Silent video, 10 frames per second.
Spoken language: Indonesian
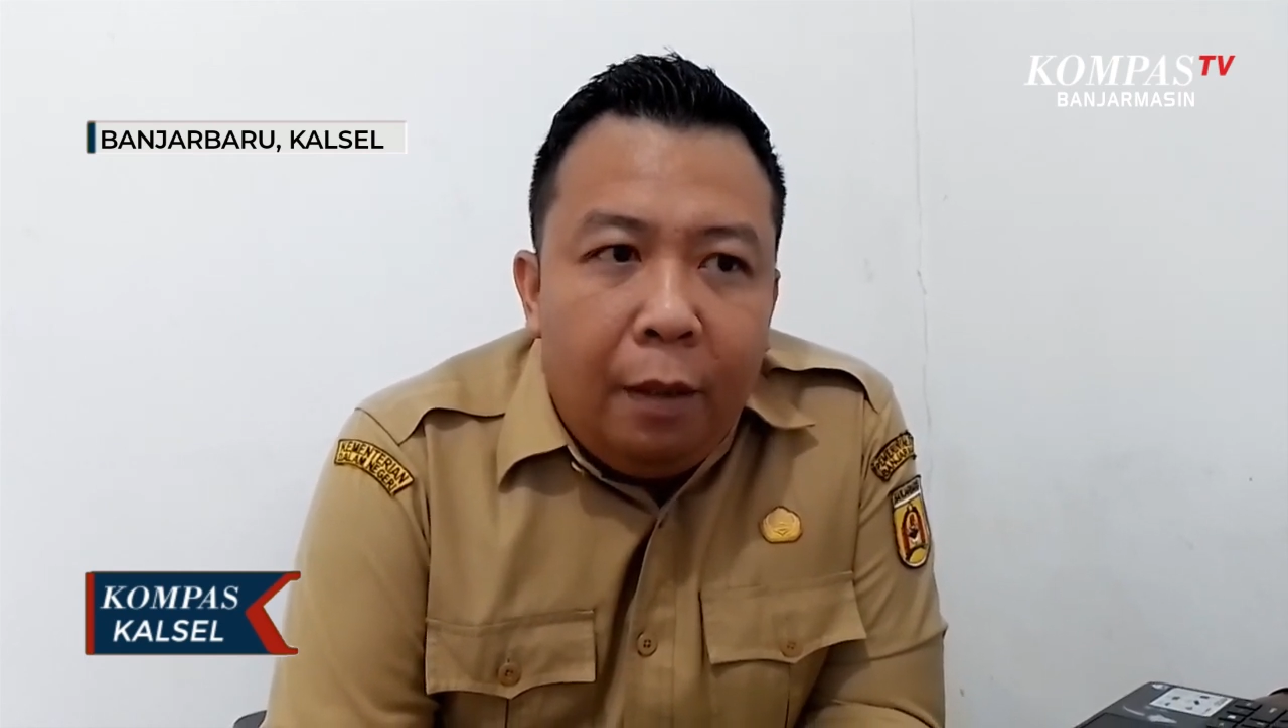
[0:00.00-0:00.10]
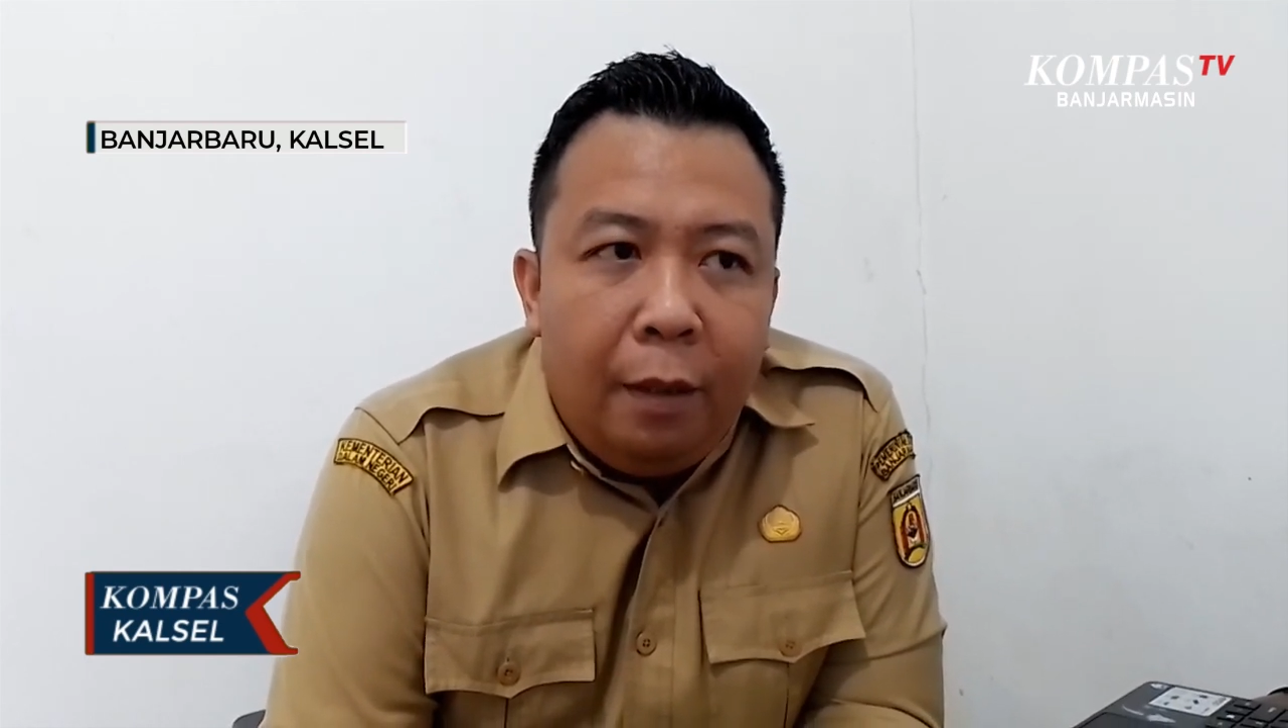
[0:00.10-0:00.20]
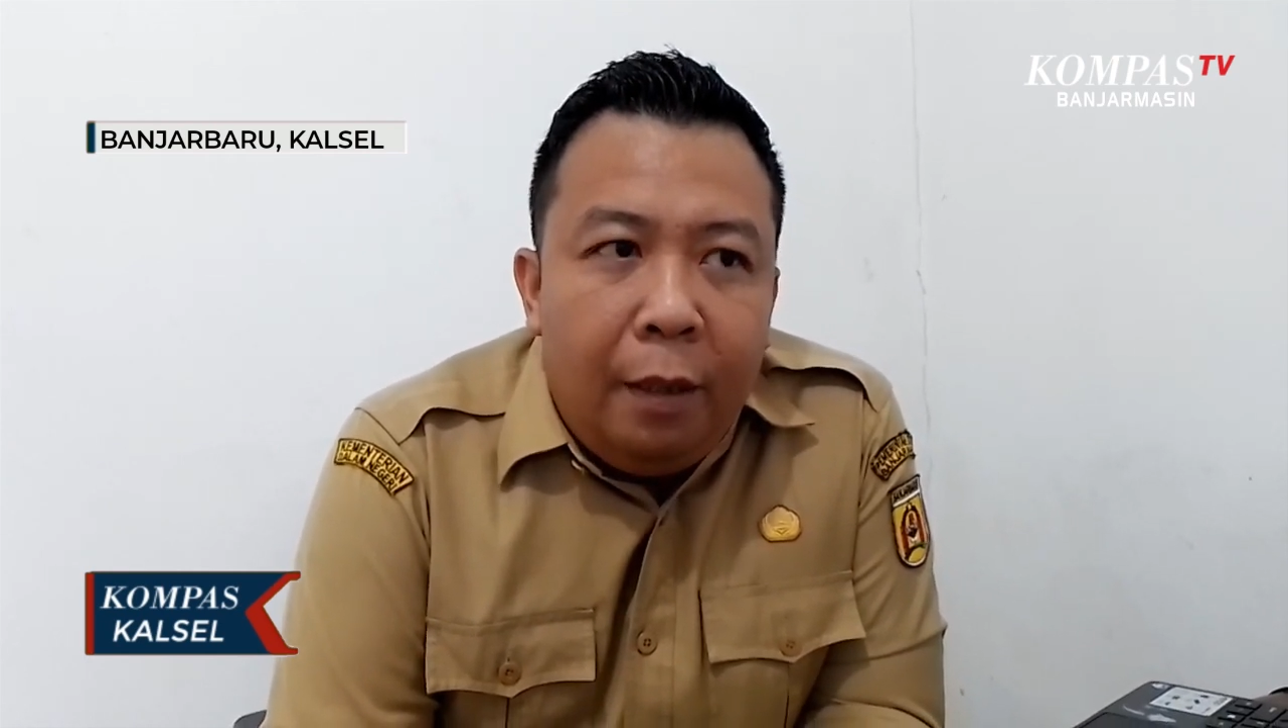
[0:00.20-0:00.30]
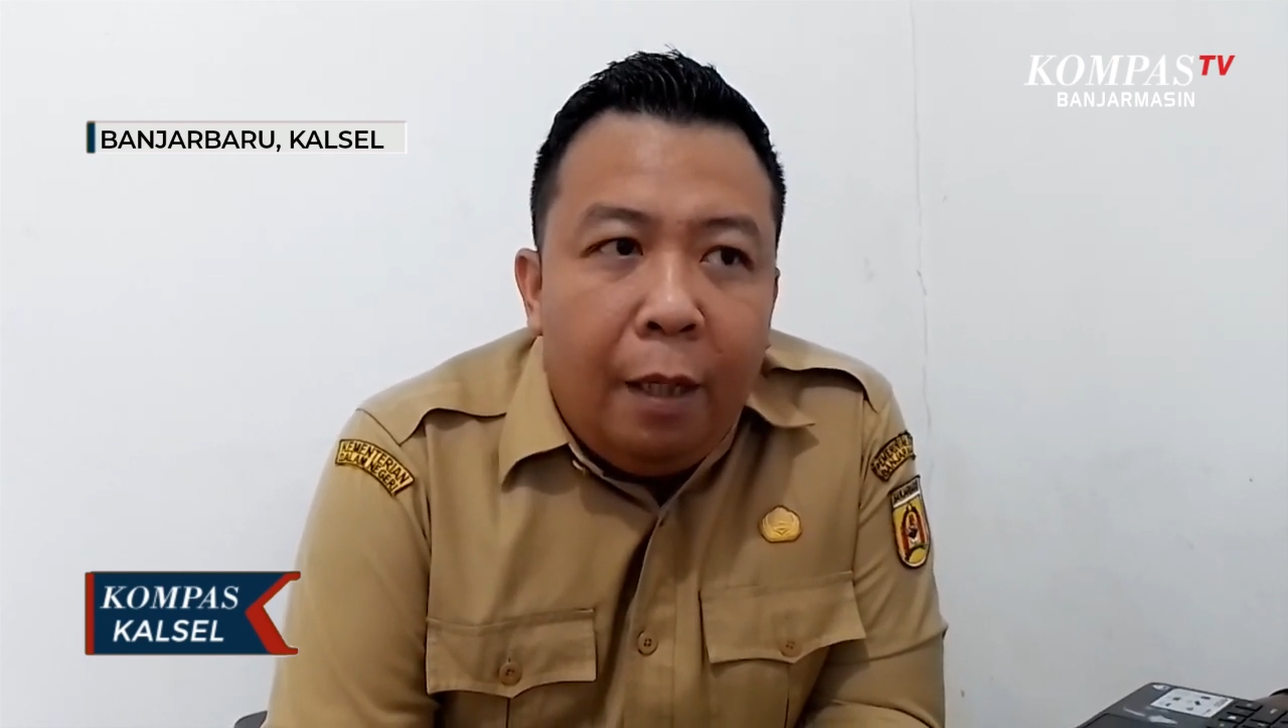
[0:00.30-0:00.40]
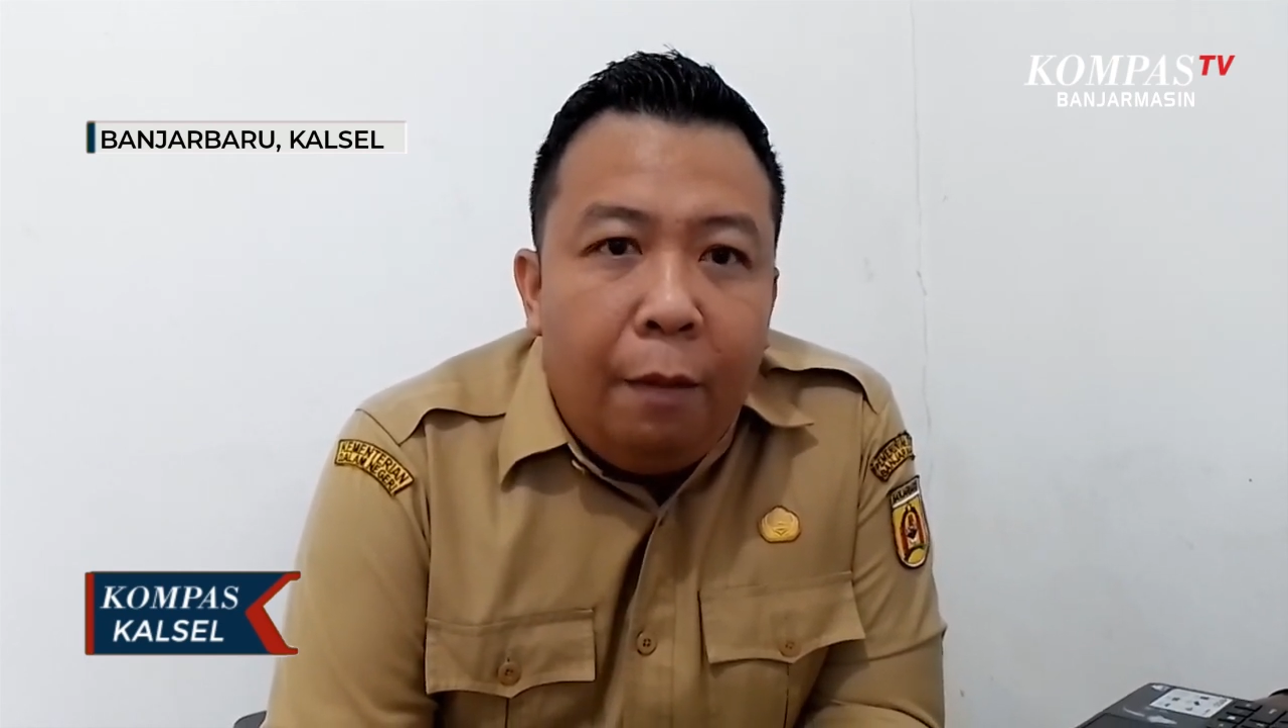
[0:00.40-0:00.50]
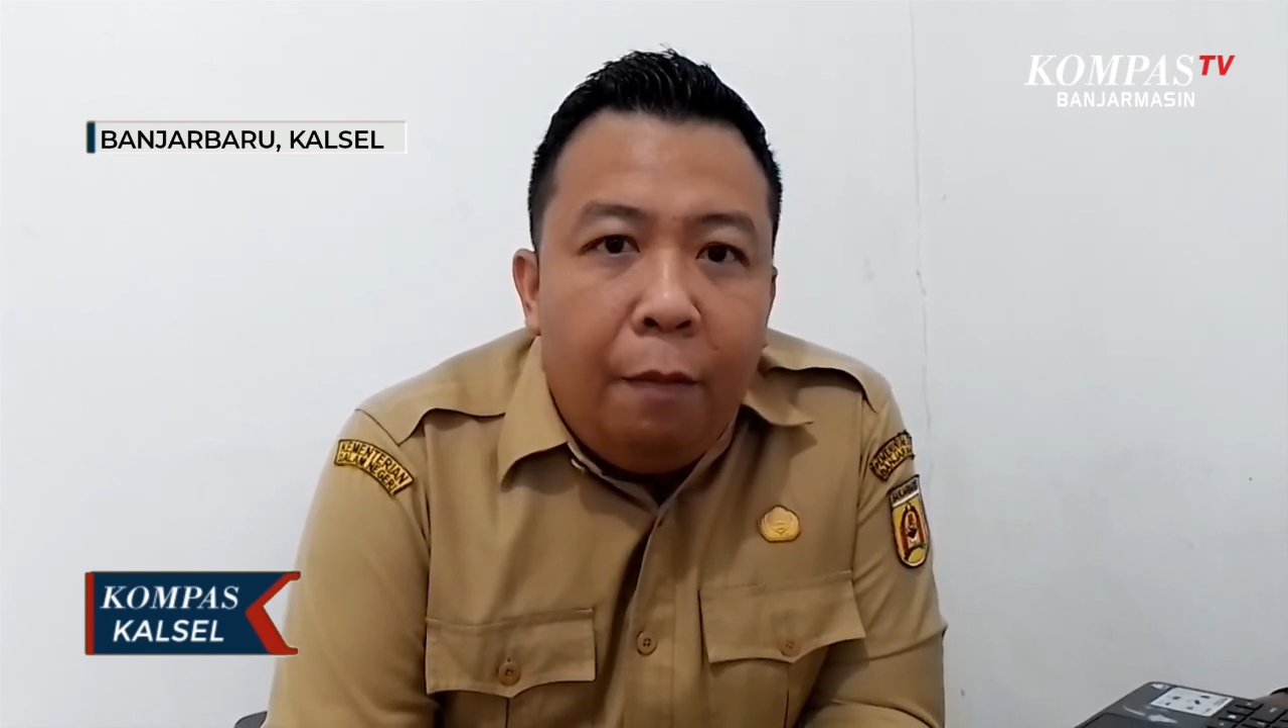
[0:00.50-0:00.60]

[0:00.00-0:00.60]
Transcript: tidak